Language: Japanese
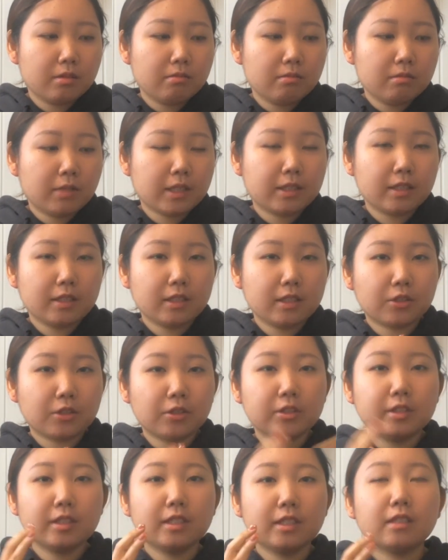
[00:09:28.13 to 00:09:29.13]
私
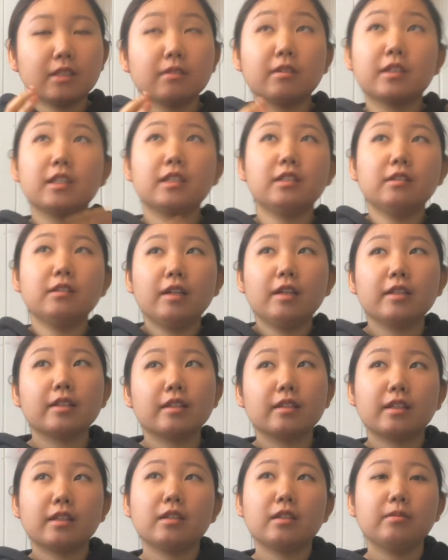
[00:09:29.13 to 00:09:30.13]
こっち私は
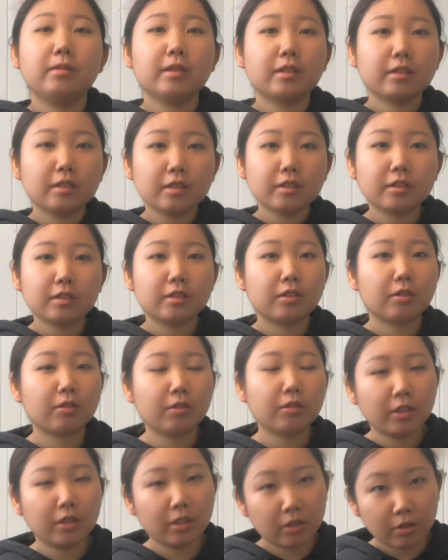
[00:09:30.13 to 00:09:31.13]
なるべくどこ
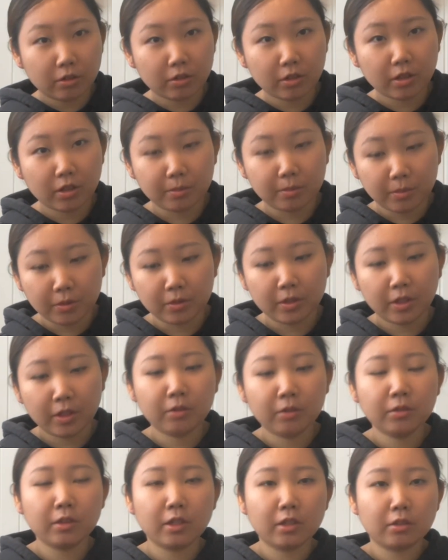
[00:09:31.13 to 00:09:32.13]
に行く時も日
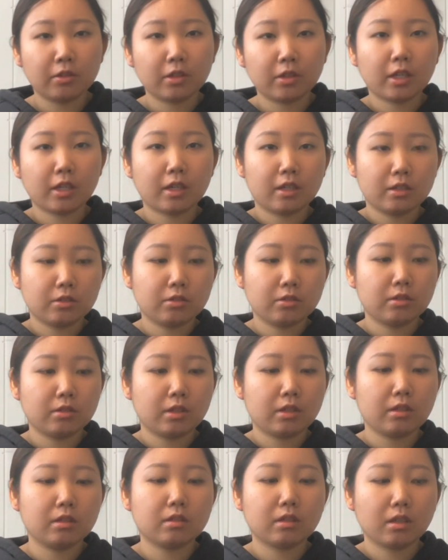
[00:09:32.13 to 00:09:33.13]
本にいる時からそうな
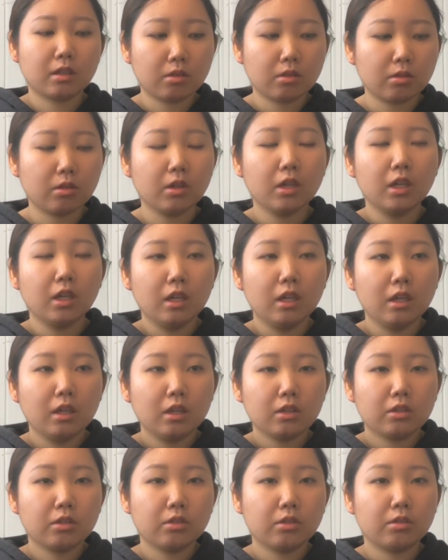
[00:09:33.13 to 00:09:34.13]
んですけど
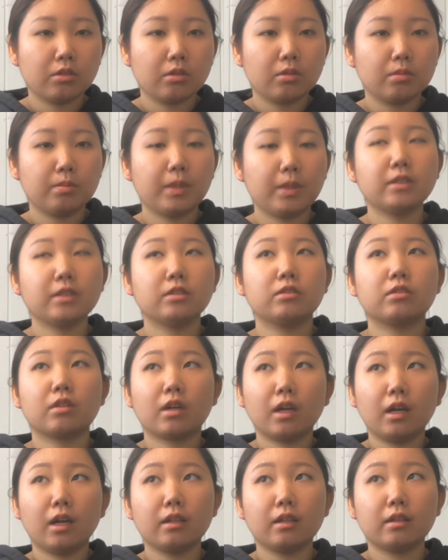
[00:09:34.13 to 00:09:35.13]
そのバスと
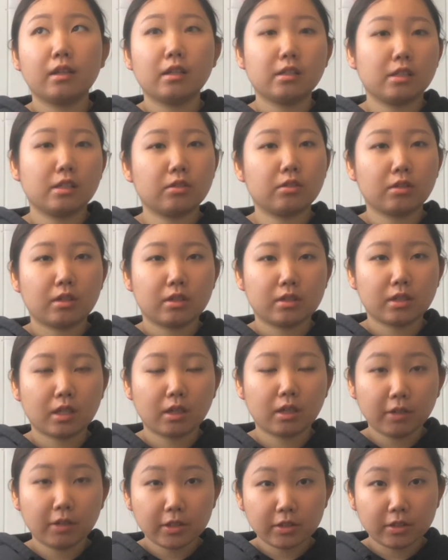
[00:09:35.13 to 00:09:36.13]
か電車とか
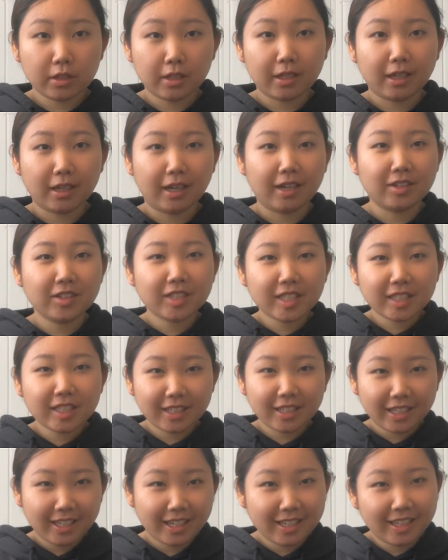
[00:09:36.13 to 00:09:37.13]
使わずに歩き
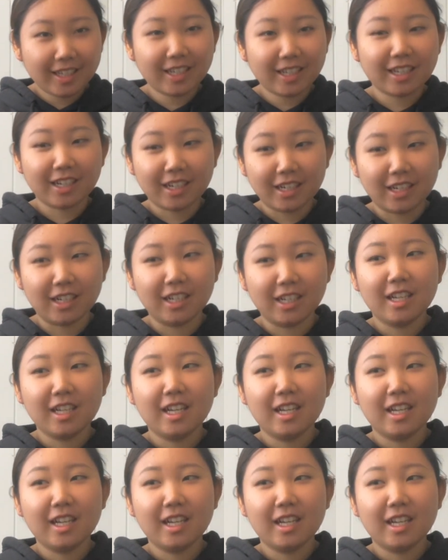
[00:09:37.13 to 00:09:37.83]
たい派だから